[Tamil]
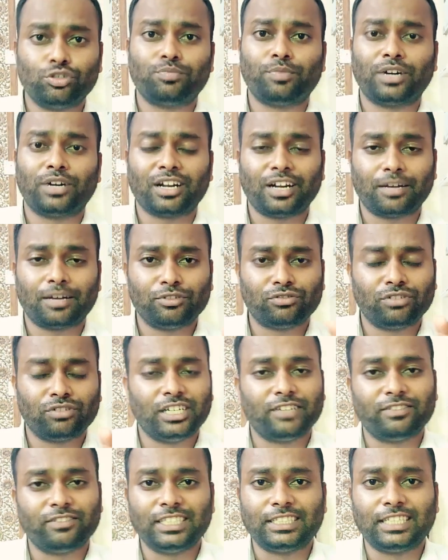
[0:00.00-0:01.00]
புஷ் பண்ணுறாங்க அப்படின்னு
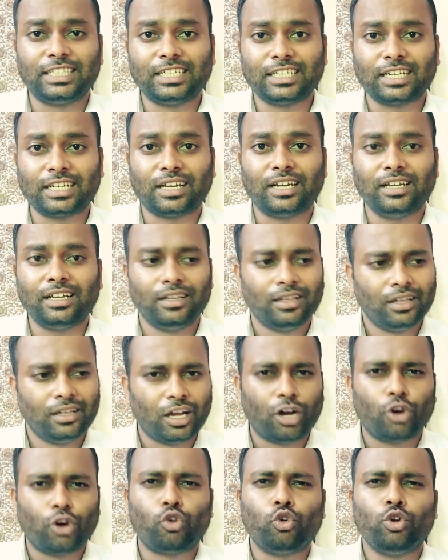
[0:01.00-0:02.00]
சொல்லி நீங்கள் வந்து தெரிஞ்சிக்கலாம்
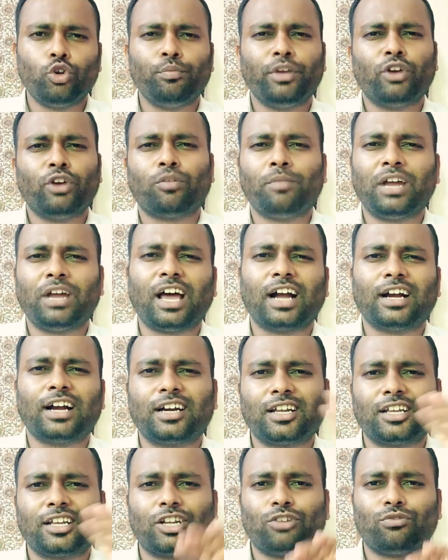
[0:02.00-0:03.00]
அவங்க உண்மையாக அவங்க மேலே
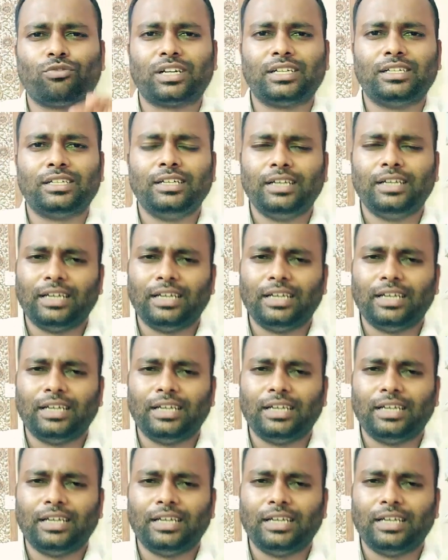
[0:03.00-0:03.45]
அக்கறை இருக்கிறவங்க